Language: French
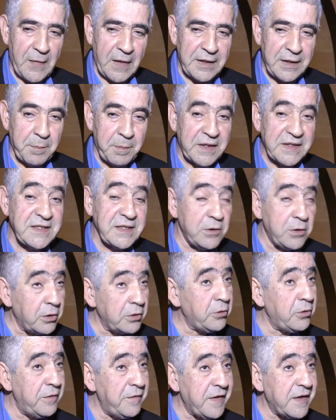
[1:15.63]
des,
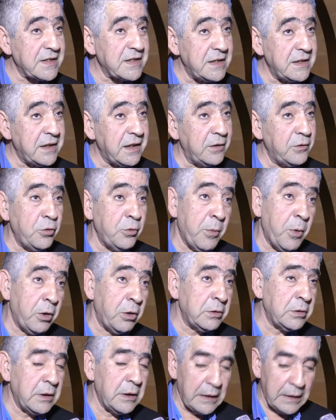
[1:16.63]
présidents d'universités du
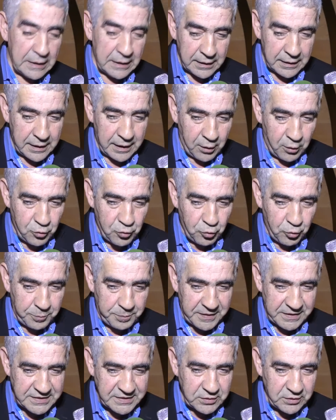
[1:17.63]
monde qui a
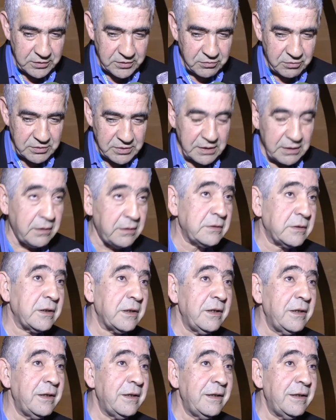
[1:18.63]
regroupé 160,